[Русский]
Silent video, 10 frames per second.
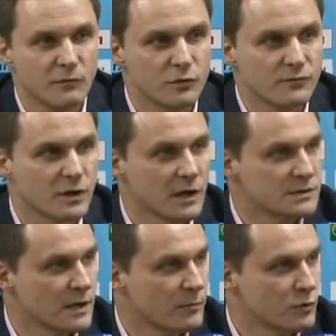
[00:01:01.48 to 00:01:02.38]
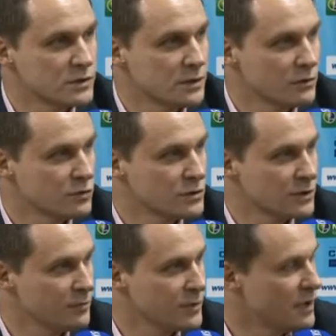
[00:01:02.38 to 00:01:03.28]
Вот вкратце. А после
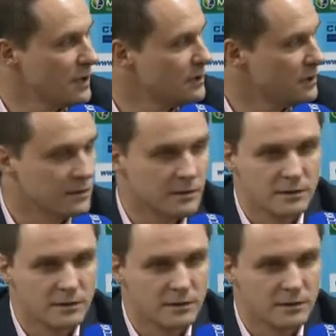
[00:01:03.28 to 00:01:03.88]
уже пенальти